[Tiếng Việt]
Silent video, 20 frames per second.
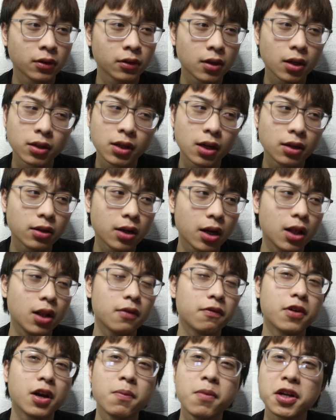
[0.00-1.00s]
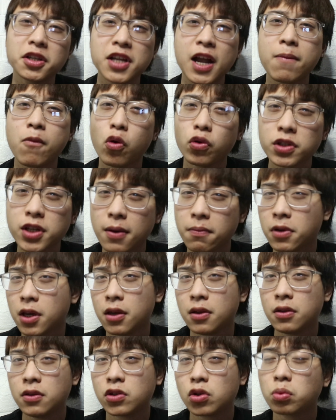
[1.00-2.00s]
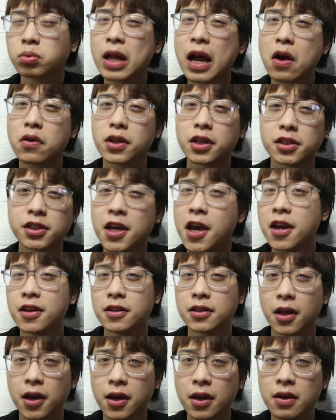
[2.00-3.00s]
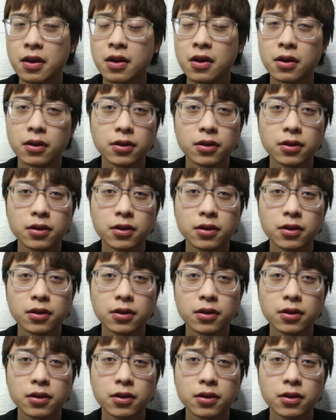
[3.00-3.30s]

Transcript: Tất nhiên đấy là với mức giá 400 nghìn chúng ta có thể chê như thế